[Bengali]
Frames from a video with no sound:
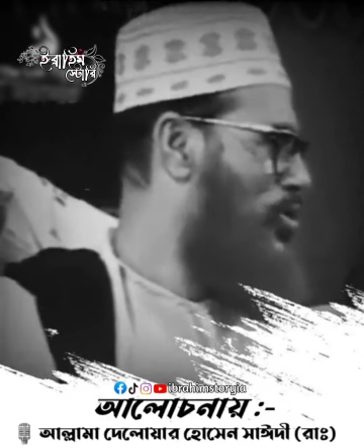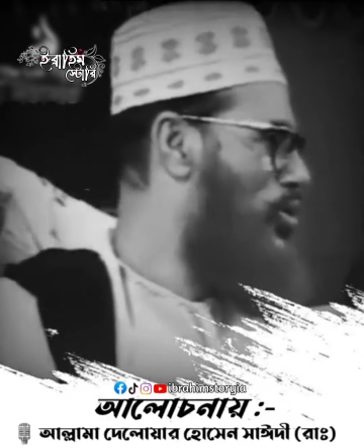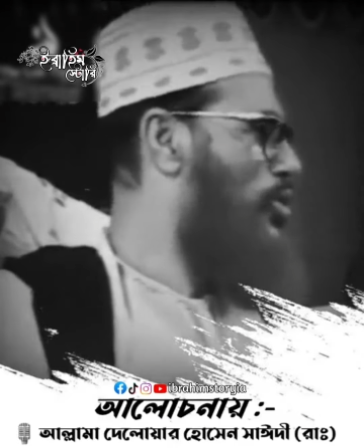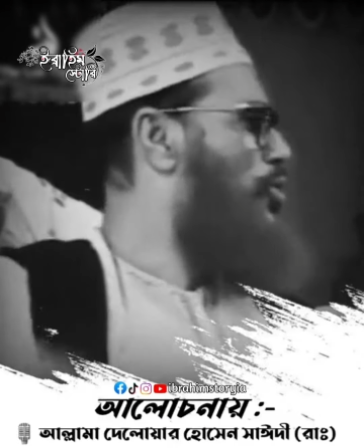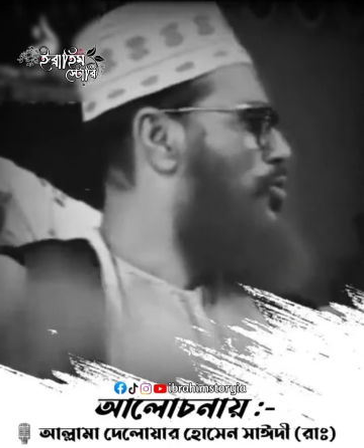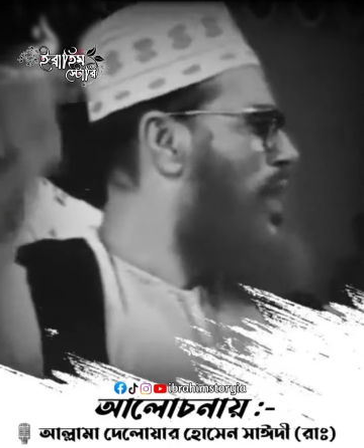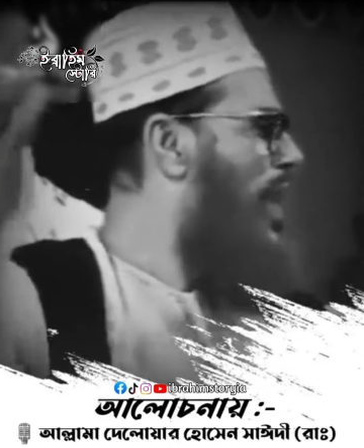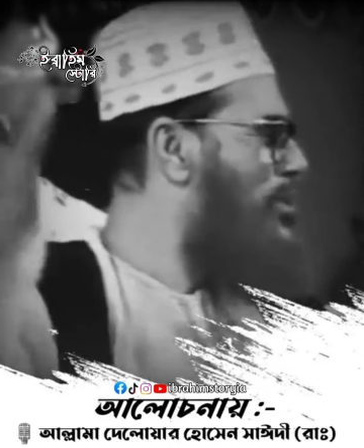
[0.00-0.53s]

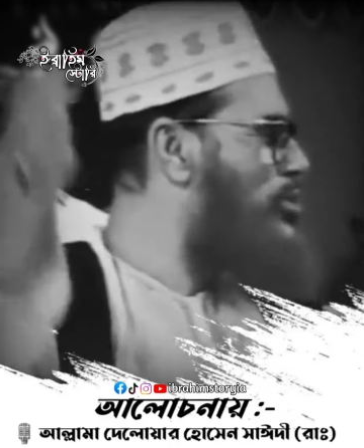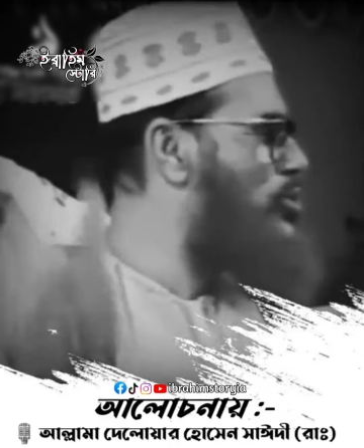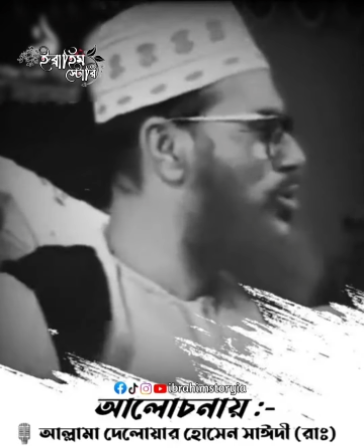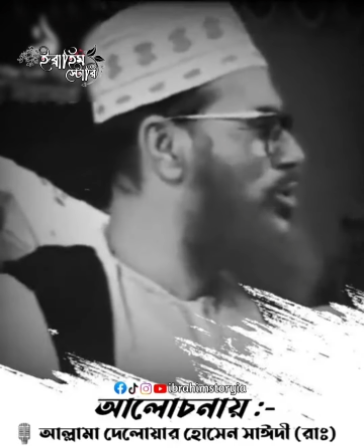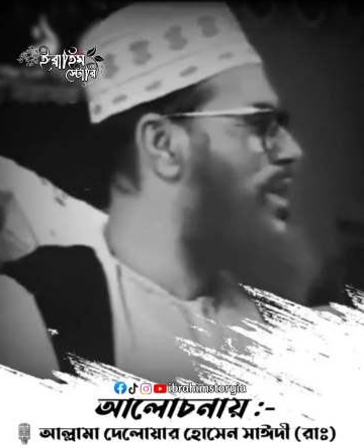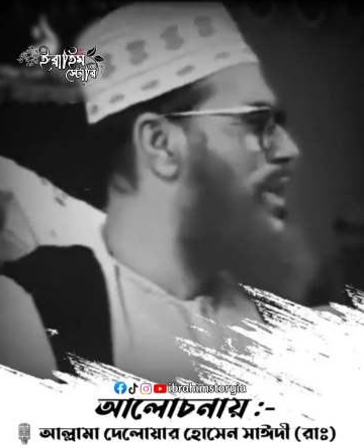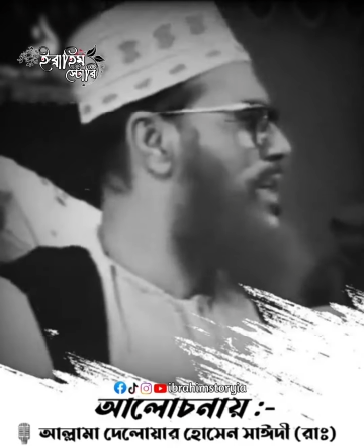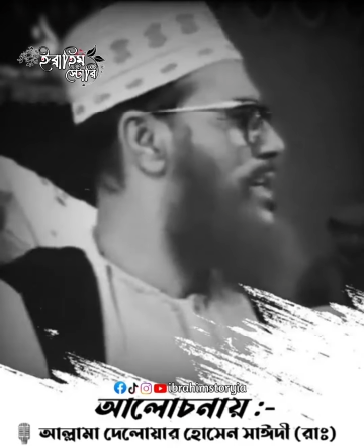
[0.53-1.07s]
কত
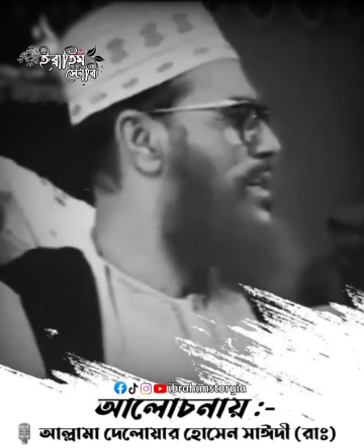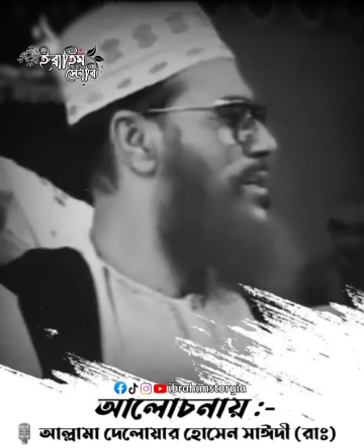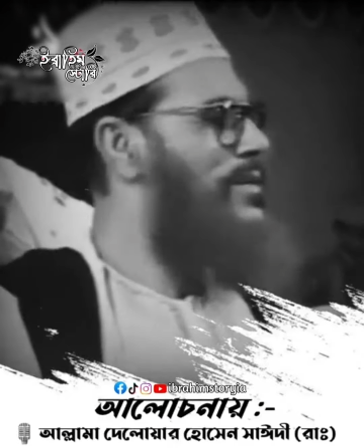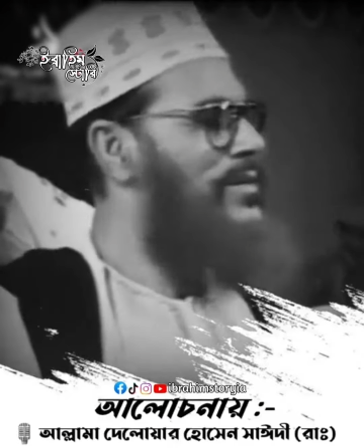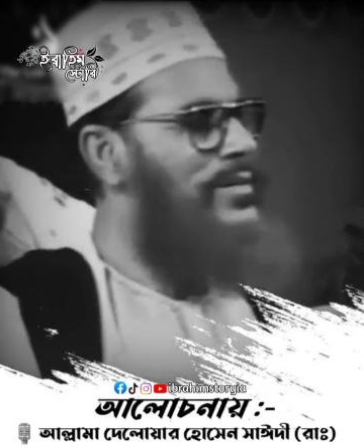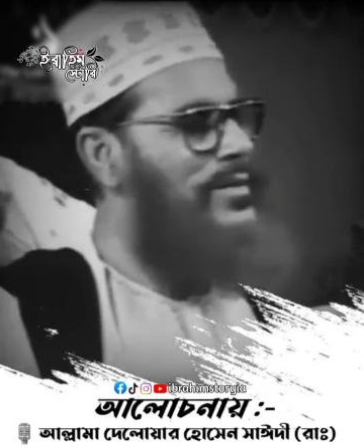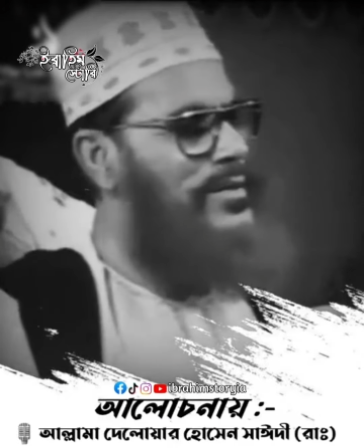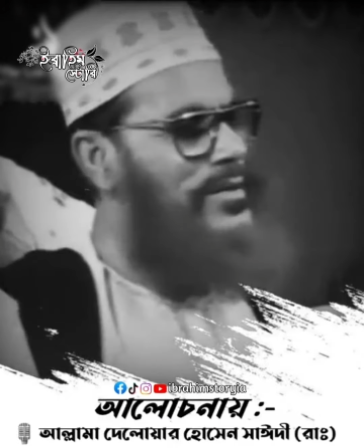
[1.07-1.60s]
দার্শনিক
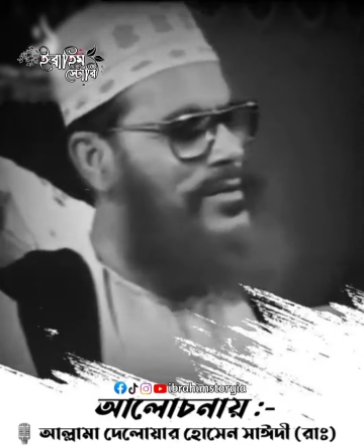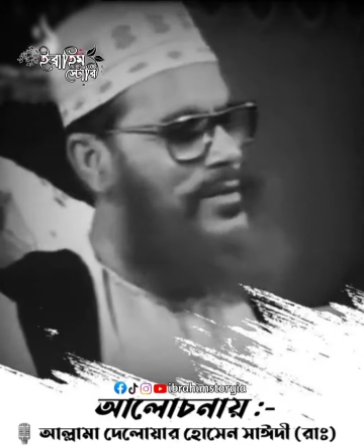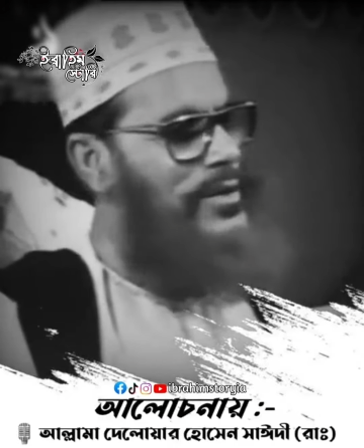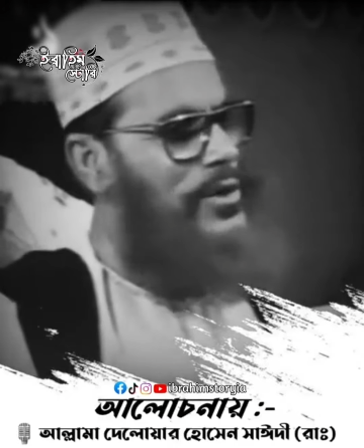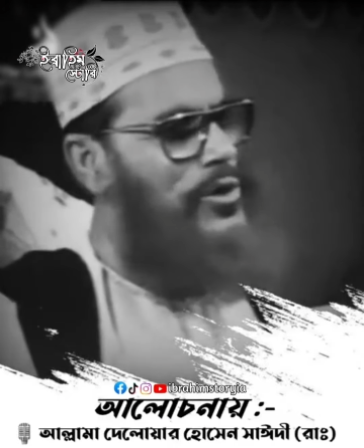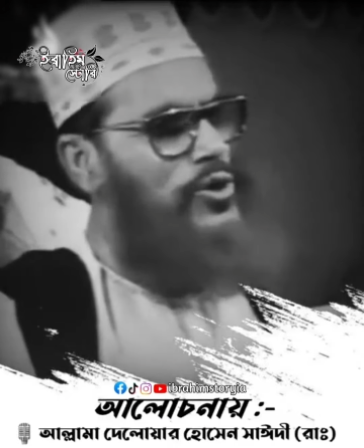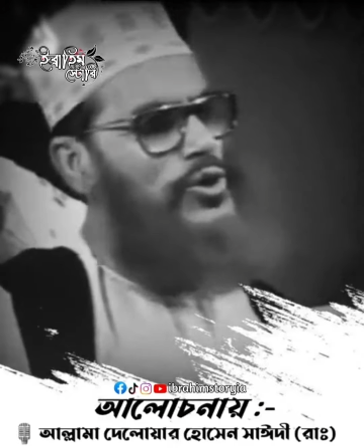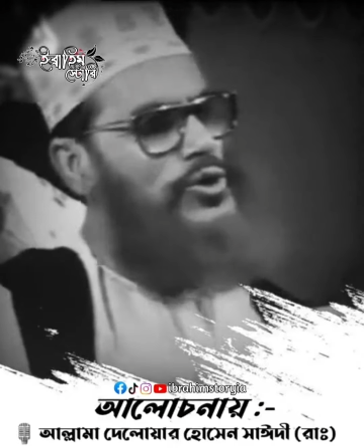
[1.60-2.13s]

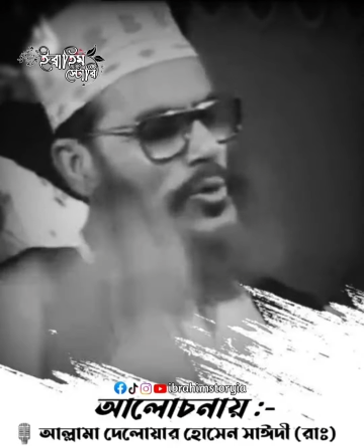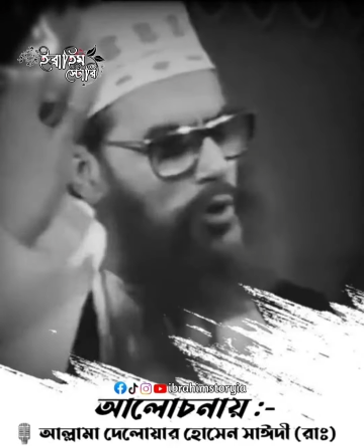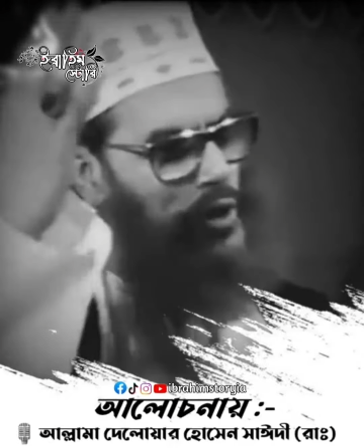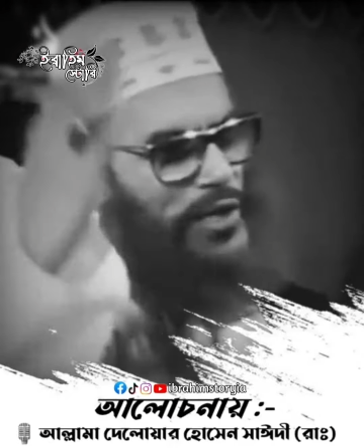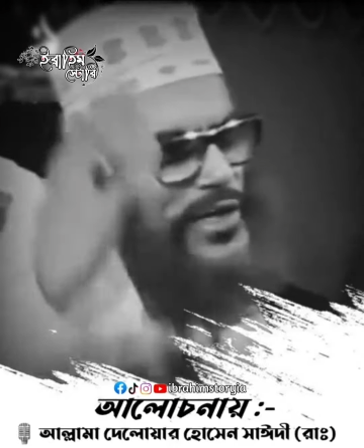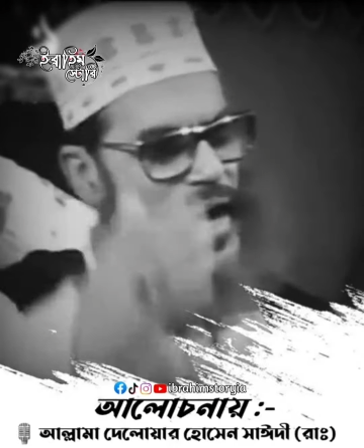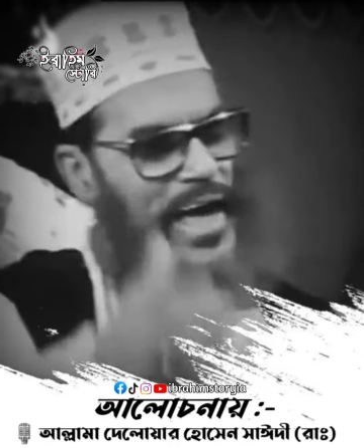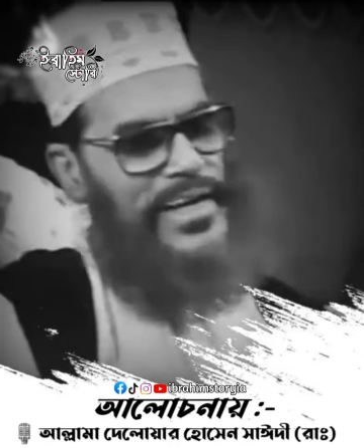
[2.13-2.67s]
কত
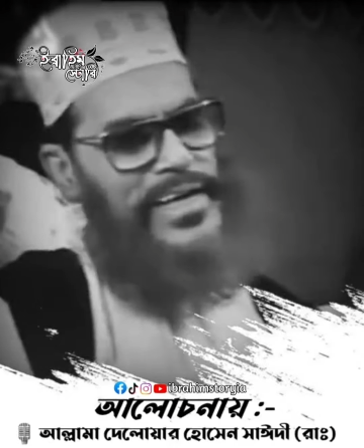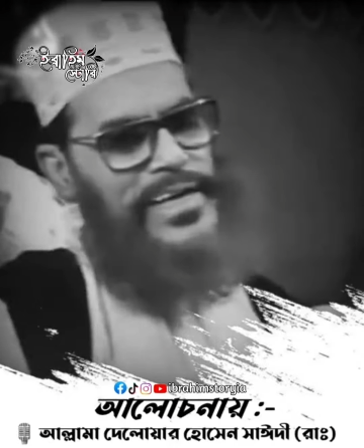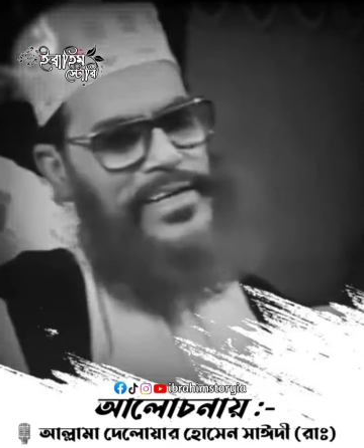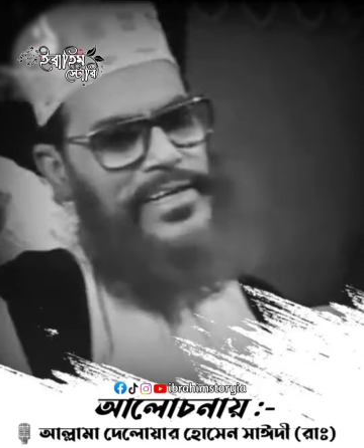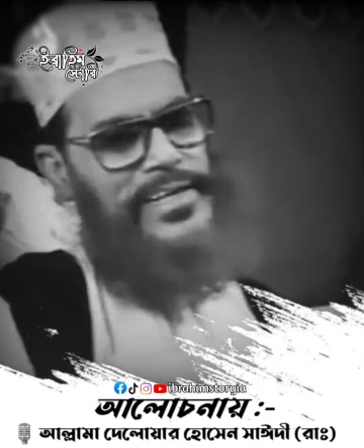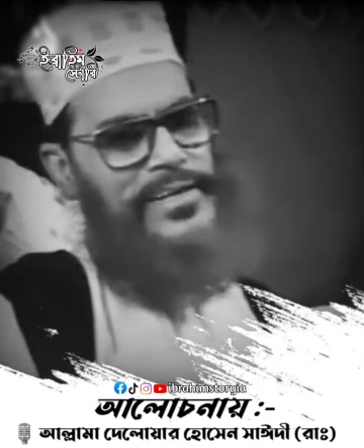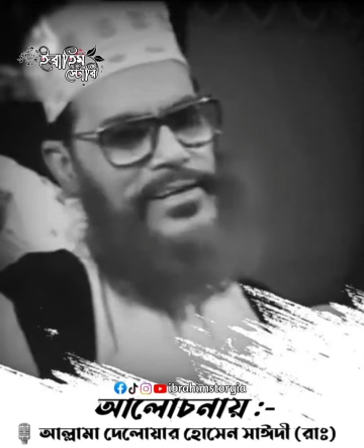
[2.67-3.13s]
বৈজ্ঞানিক